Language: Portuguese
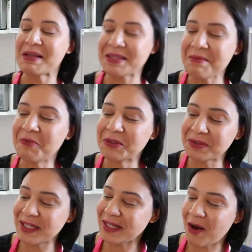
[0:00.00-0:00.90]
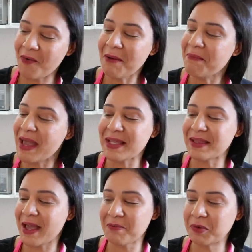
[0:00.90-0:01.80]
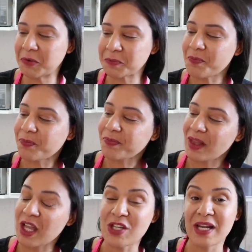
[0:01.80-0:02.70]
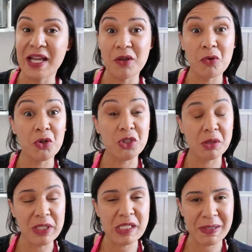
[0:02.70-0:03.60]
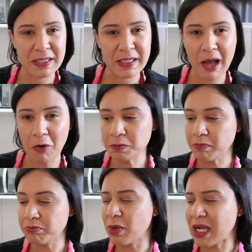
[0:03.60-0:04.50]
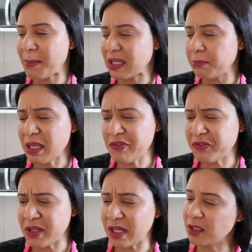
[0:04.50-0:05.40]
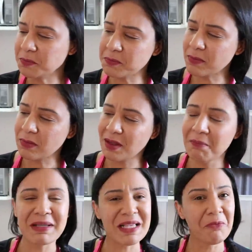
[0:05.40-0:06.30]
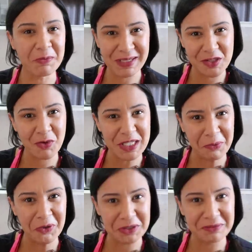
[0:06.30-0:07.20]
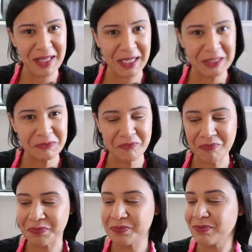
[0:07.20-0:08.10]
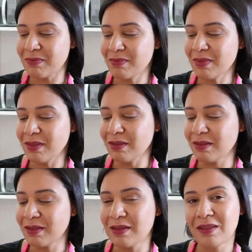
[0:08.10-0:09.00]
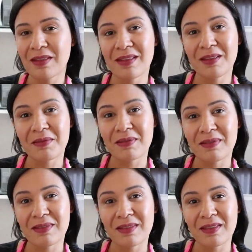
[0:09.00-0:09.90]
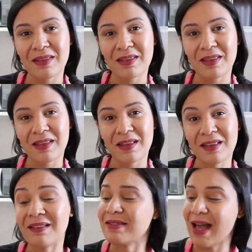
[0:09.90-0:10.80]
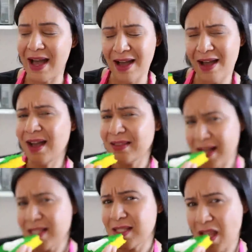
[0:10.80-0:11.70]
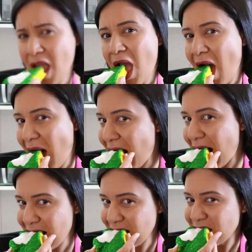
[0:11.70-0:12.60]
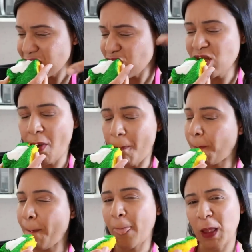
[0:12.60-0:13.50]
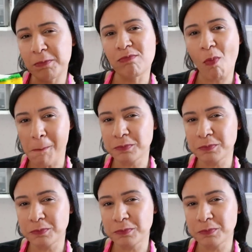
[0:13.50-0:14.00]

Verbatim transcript: Mas tá muito legal. Eu amei a ideia, amor. É, a geleia deu é um gostinho muito especial. Uma camada bem fina. Mas tá muito parecido com a esponja, dá não pra tá? fazer uma decoração, né? Tipo assim, um bolo com esponja, alguma dá, coisa assim. Ah, dá sim. Uma decoração, assim, bacana. Hum.